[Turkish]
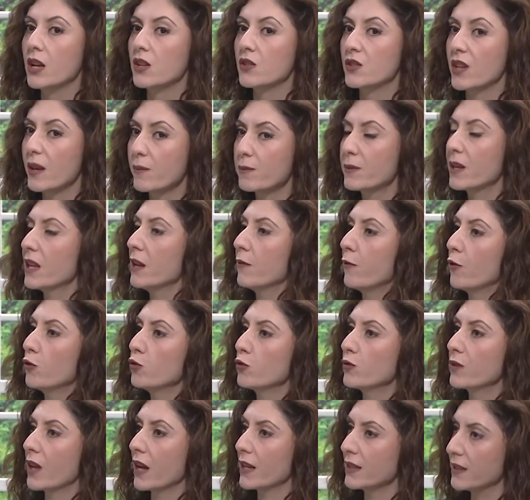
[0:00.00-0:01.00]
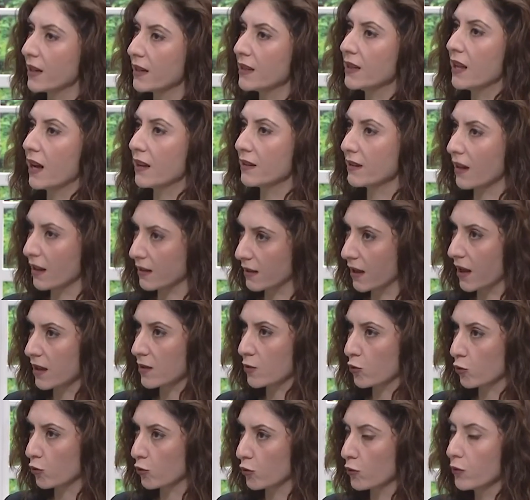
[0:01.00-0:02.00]
Cep telefonundan yayılan
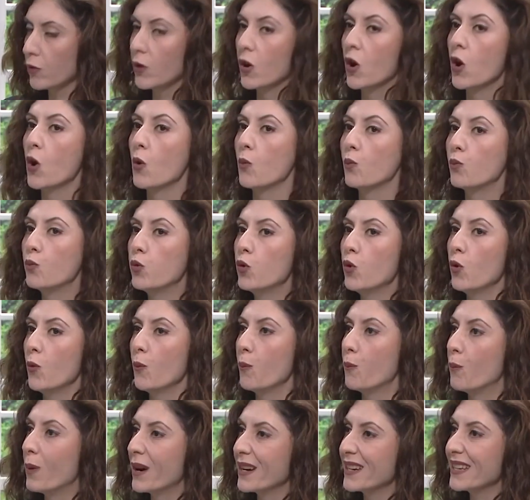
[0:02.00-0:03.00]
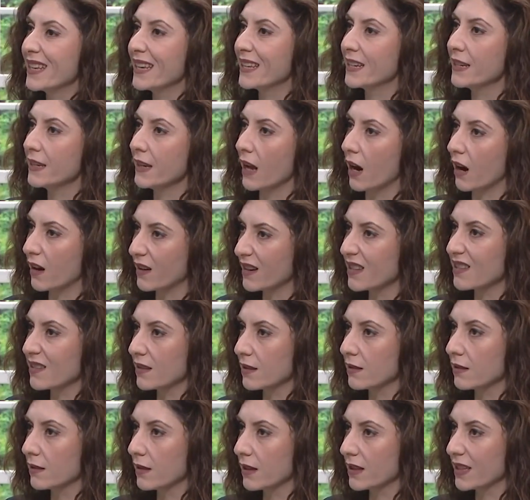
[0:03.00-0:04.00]
radyasyonun bu bariyerin
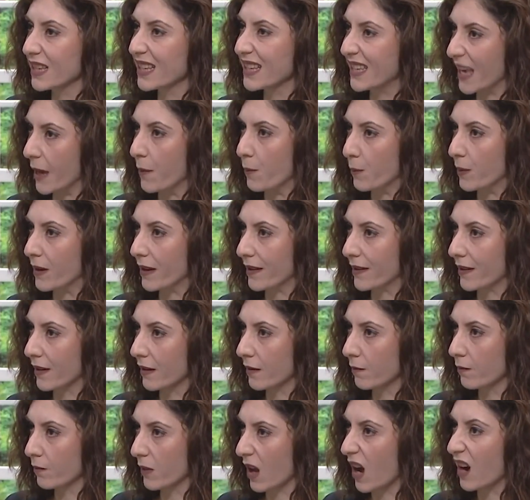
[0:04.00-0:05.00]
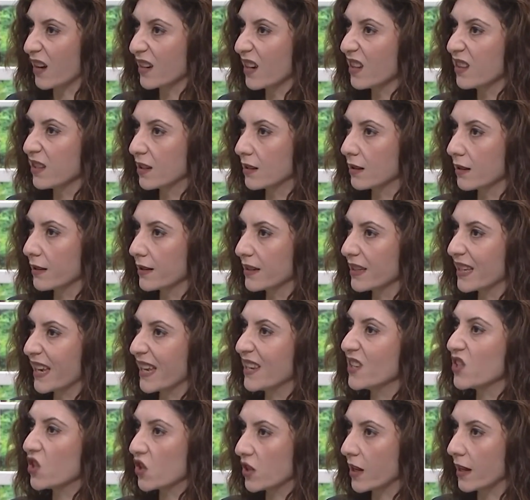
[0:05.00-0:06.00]
arasındaki gepleri aralıkları
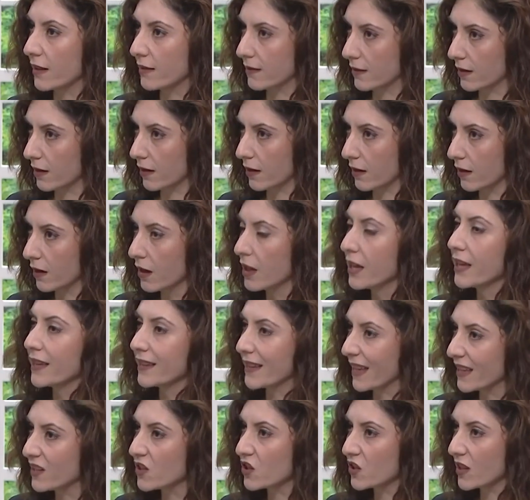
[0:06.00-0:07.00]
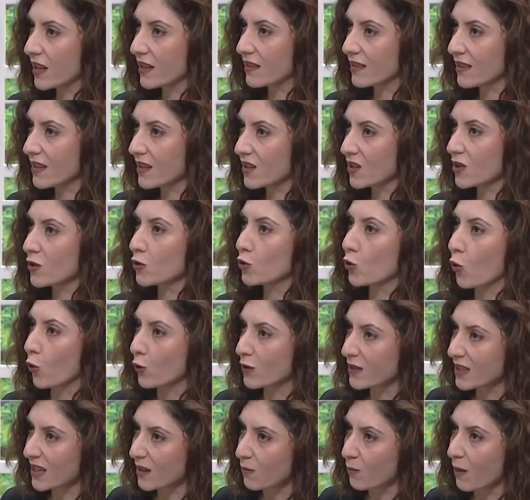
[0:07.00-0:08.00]
genişlettiği, genişlettiği için
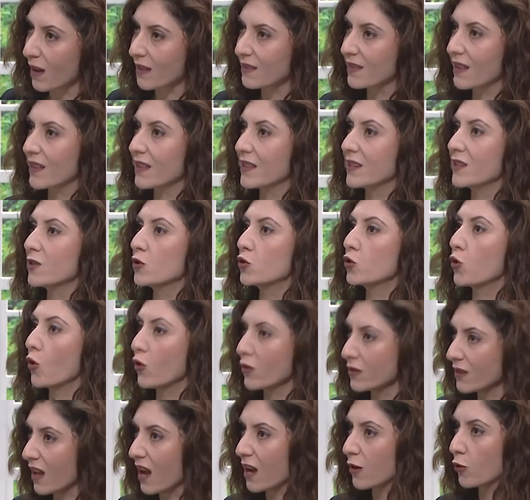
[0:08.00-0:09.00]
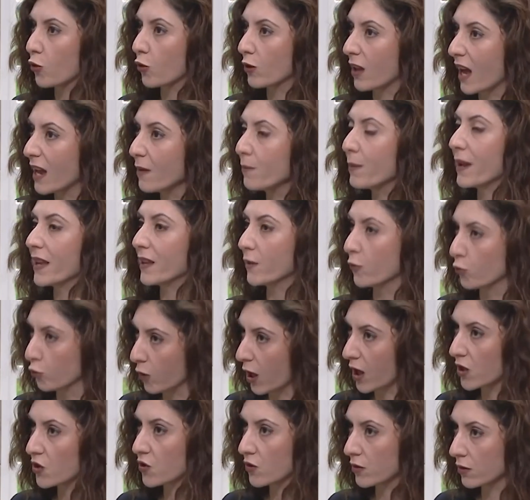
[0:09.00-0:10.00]
toksik maddelerin çok daha kolay beyne
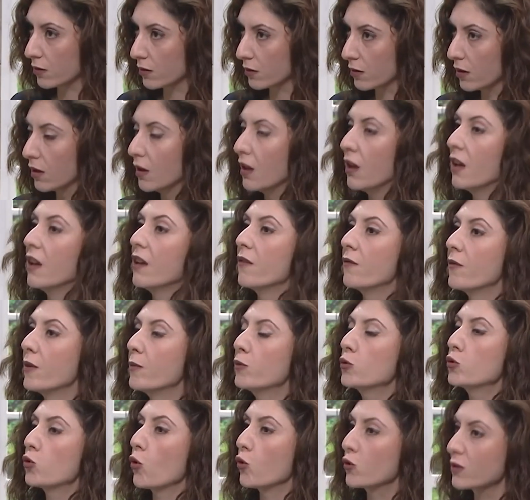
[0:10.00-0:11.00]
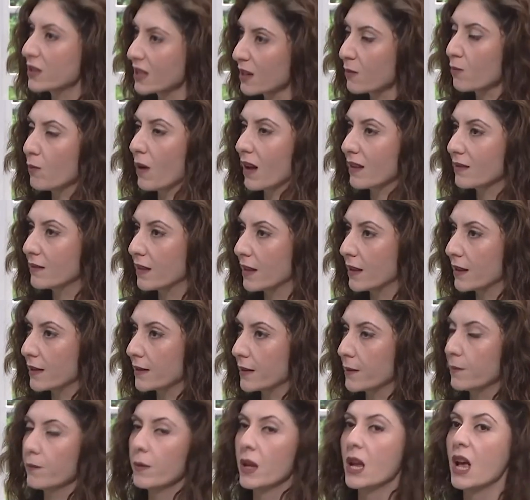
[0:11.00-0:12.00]
ulaştığı ve bu toksik
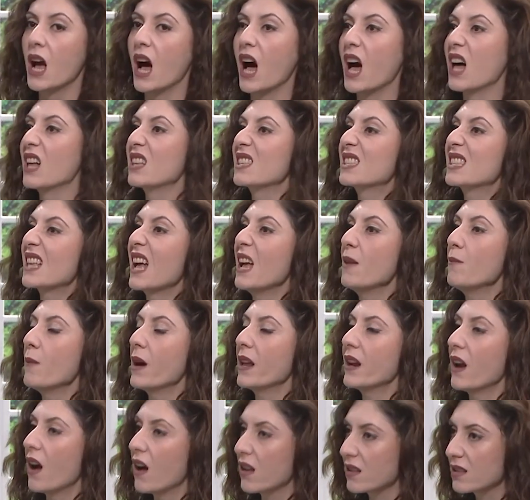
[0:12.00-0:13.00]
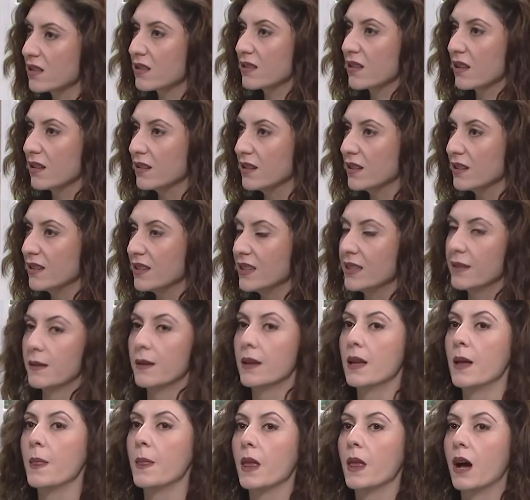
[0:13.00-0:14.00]
maddelerin Alzheimer hastalığının
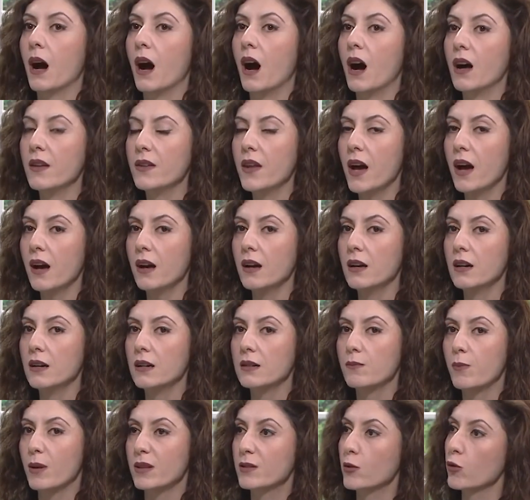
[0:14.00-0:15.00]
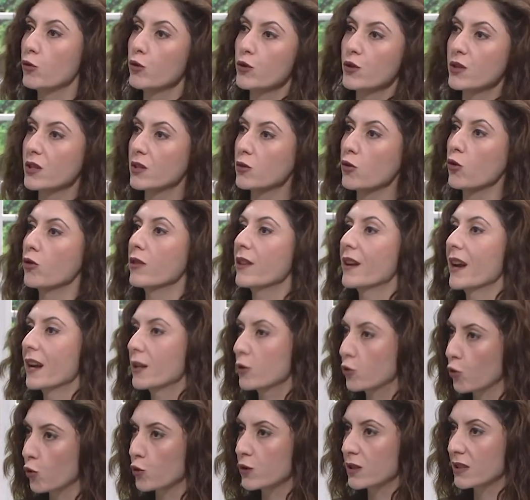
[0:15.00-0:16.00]
ana patolojisi
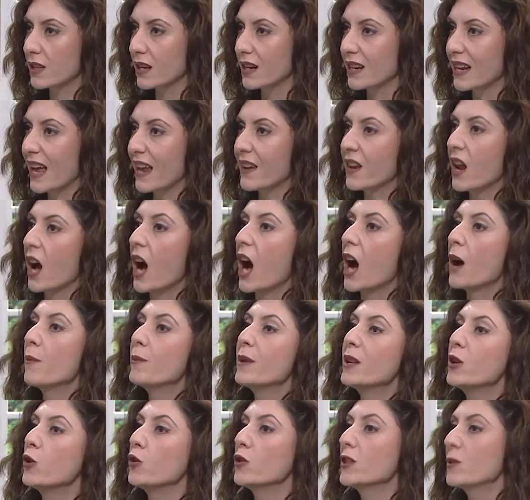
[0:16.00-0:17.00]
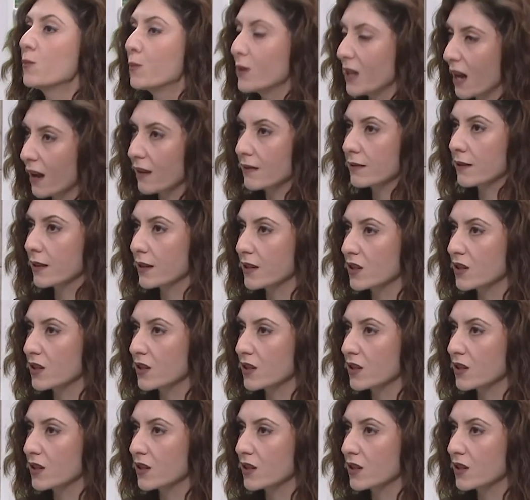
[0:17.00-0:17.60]
olarak gösterilen amiloid plakları